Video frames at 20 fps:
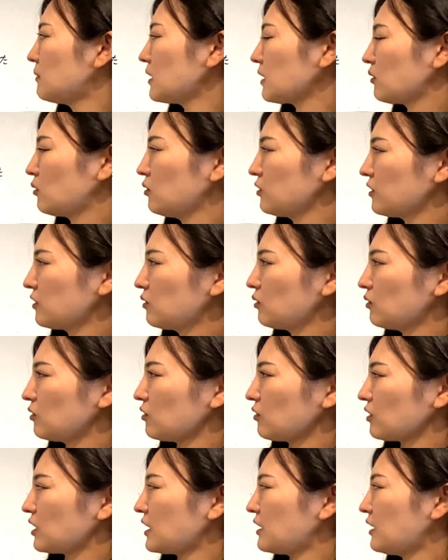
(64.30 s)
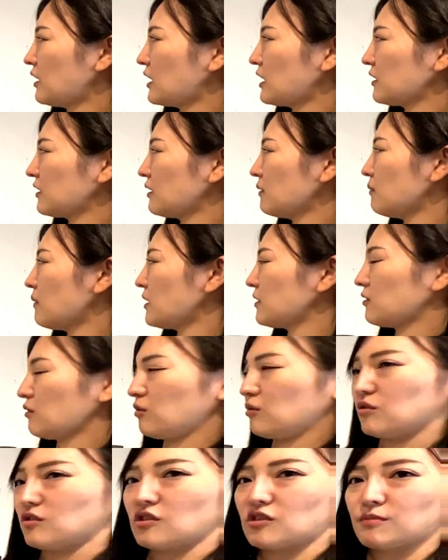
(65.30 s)
講座取ると金払って満
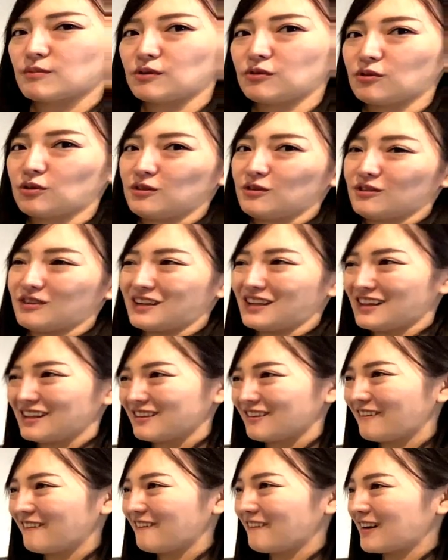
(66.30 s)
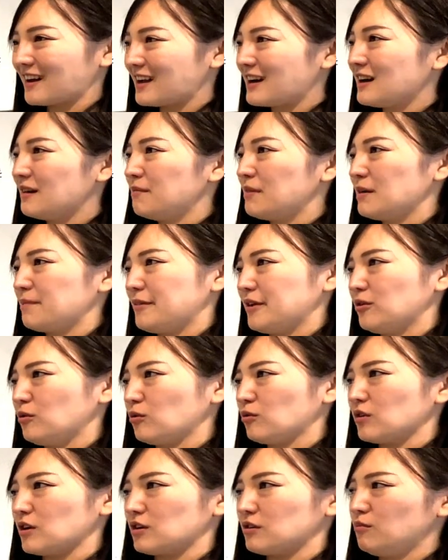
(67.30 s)
足してしまうというようなねところから、やっぱ
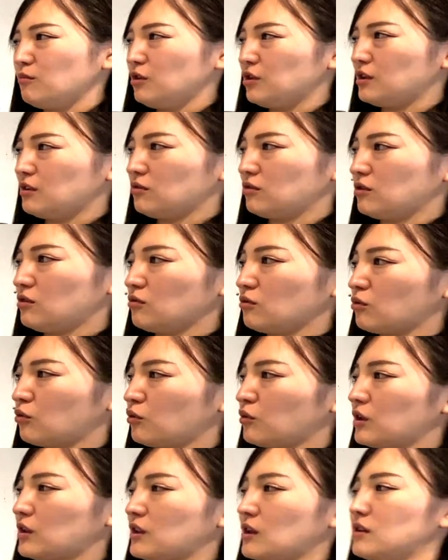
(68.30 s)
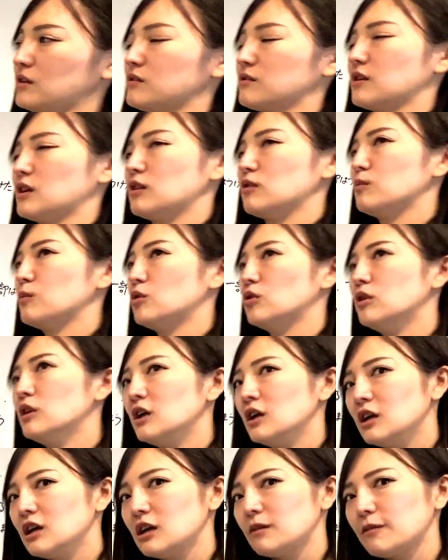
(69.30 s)
独学向いてるっていうことだったんですけれども、
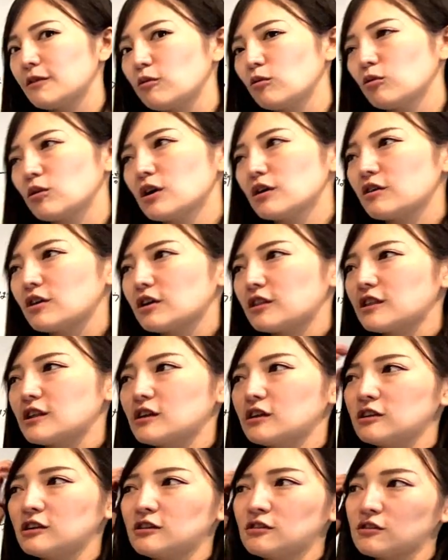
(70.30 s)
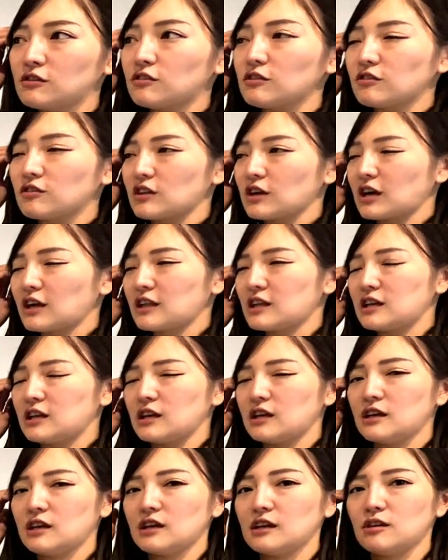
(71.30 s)
やっぱり独学やっているとですね、かな
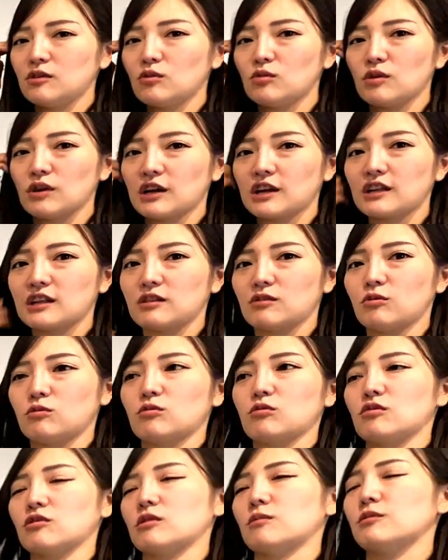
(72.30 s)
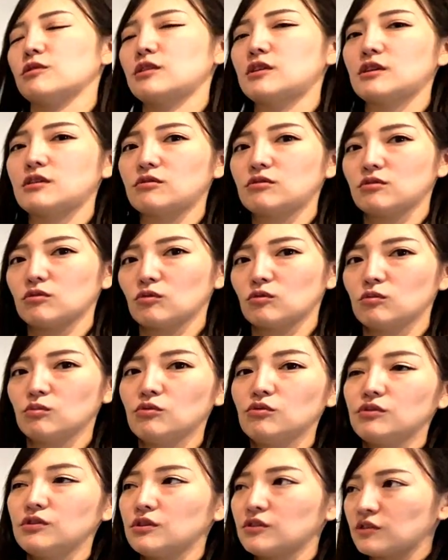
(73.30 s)
りよくわからないところとかも出てくると
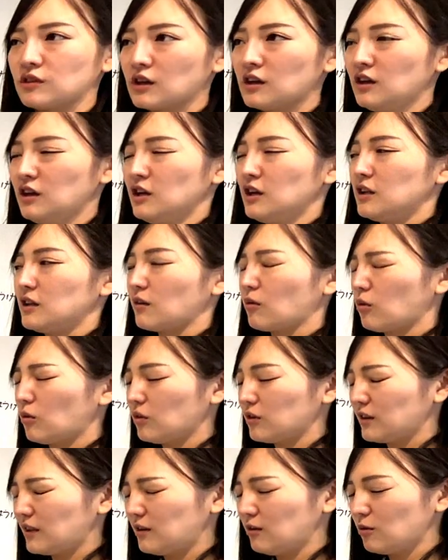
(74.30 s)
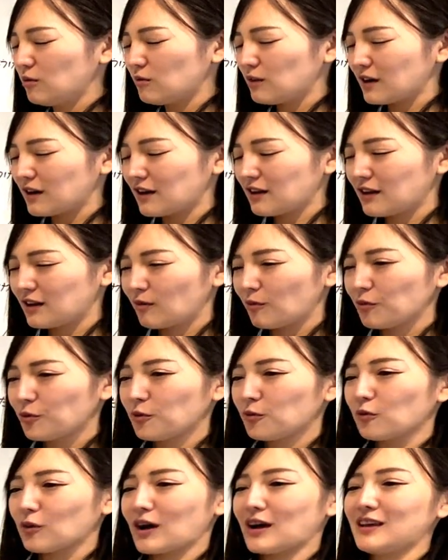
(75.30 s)
思うんですね。で、こういったよくわからないこと
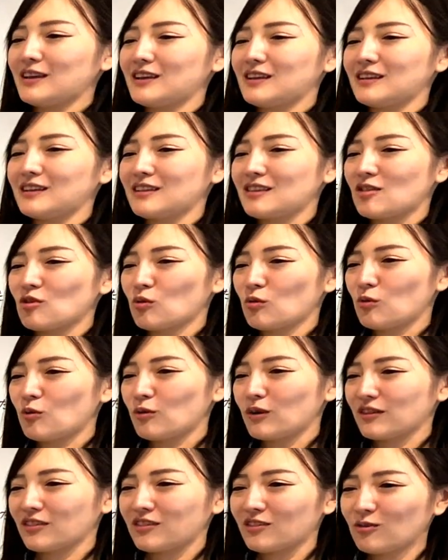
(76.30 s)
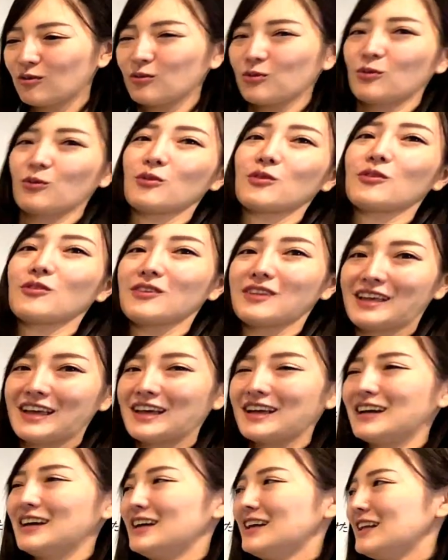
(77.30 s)
の解消法がすごく独特で、